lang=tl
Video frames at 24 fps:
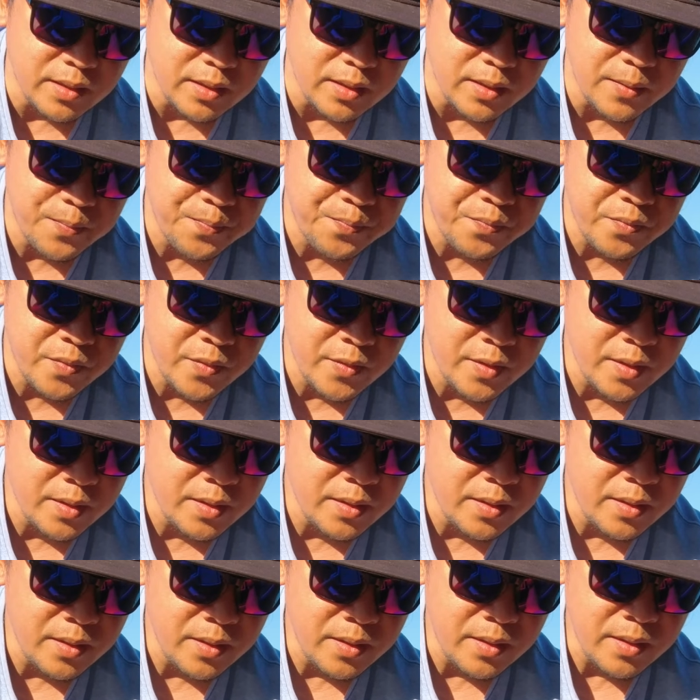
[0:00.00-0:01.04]
na
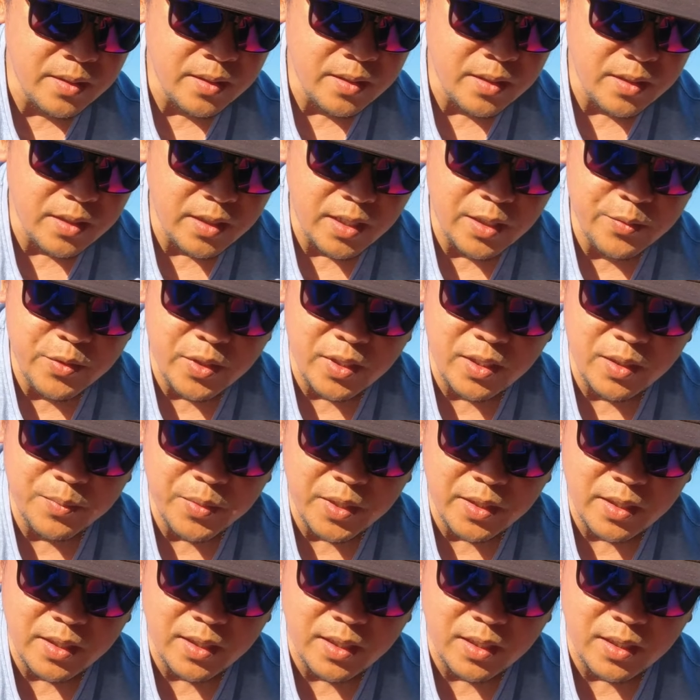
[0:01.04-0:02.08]
alam niyo na,
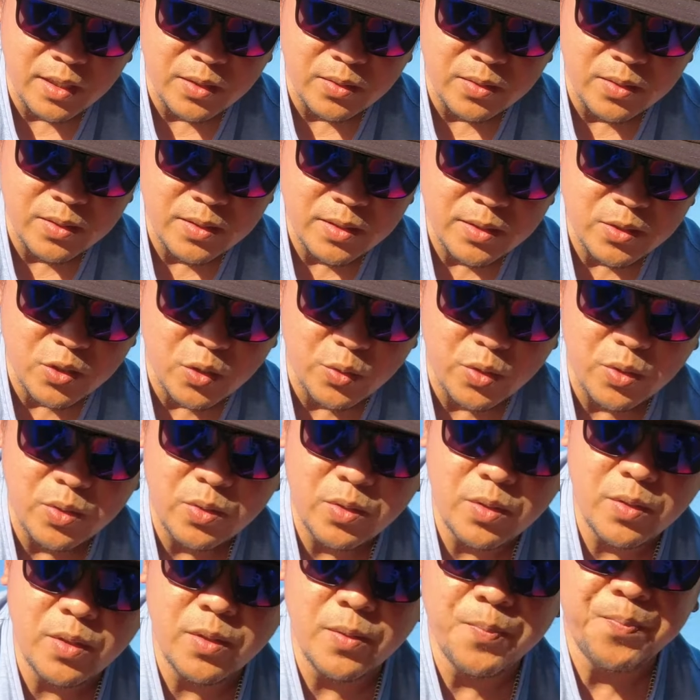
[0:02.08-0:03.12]
para lang ano. So, kung